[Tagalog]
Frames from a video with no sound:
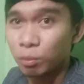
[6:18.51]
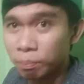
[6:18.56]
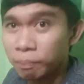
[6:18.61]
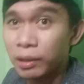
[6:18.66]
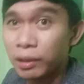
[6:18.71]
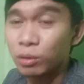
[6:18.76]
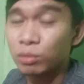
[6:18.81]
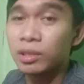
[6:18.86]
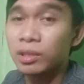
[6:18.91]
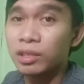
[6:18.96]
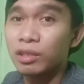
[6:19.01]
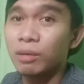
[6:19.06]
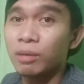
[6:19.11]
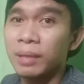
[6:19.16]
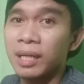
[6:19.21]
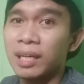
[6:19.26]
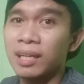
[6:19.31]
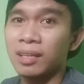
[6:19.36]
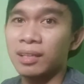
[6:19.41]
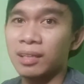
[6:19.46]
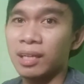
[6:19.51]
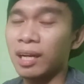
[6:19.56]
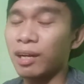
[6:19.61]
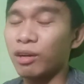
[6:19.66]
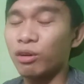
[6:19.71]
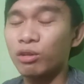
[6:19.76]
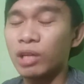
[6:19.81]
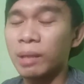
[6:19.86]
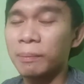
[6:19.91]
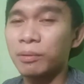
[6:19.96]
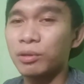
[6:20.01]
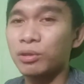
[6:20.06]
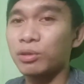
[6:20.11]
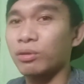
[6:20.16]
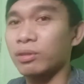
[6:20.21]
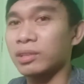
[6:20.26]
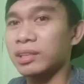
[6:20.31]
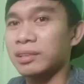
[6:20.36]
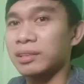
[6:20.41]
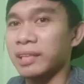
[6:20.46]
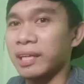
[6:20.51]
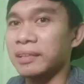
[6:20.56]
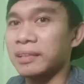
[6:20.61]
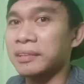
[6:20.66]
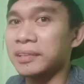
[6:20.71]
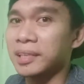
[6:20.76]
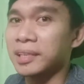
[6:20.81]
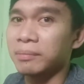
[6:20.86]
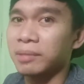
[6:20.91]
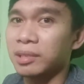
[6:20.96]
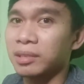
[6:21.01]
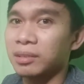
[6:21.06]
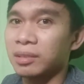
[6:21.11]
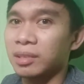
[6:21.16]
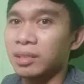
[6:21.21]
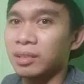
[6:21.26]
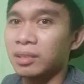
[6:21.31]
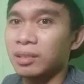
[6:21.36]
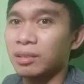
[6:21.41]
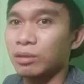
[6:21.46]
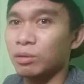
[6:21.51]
Panoodin nyo. Mara, alam ko, naparin nyo kasi trending naman yun eh.